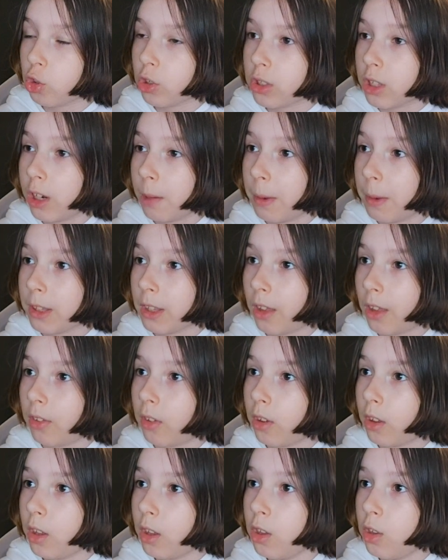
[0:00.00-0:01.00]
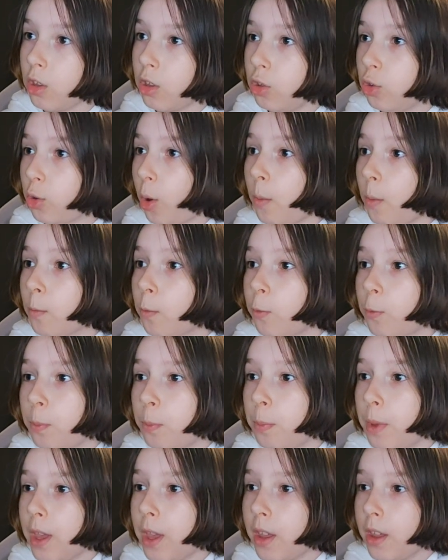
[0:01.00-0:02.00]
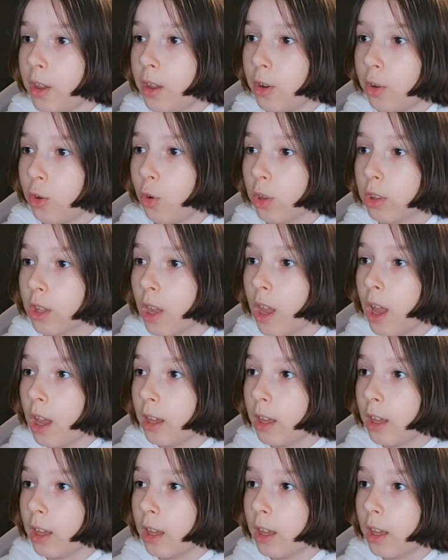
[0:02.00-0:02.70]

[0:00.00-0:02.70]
телепортации, и идем вперед.